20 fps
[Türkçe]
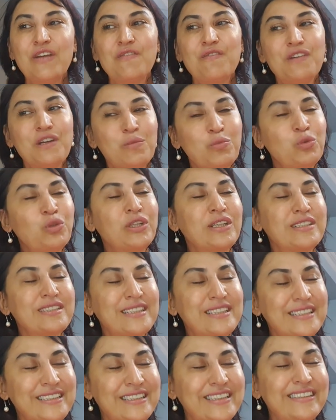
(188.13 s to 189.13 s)
ve bu da
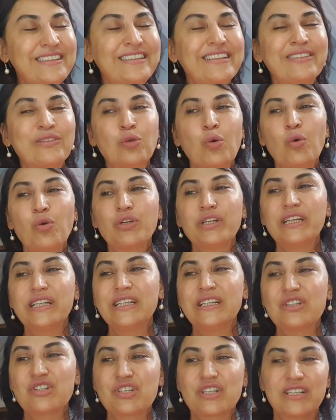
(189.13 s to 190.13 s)
sizin doğru
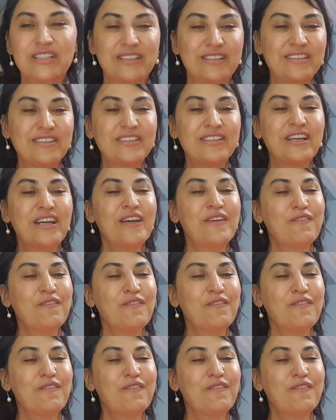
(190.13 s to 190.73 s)
ilişkiniz